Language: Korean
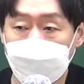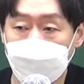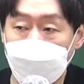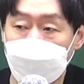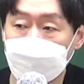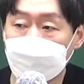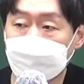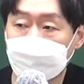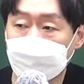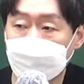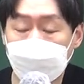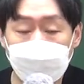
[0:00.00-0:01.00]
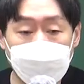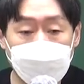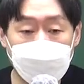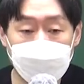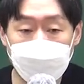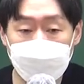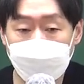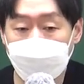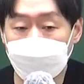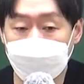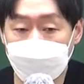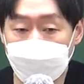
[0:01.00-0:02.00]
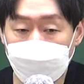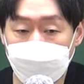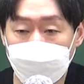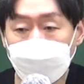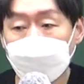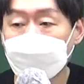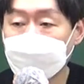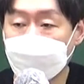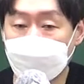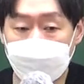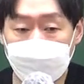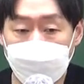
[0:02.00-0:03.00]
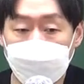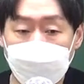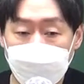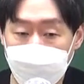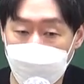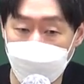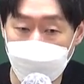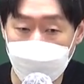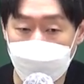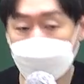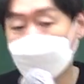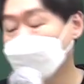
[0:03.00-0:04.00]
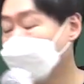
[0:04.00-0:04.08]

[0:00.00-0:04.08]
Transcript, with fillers: 뭐 한국무역보험공사라든지 이렇게 좋은 회사, 무역협회 막 이런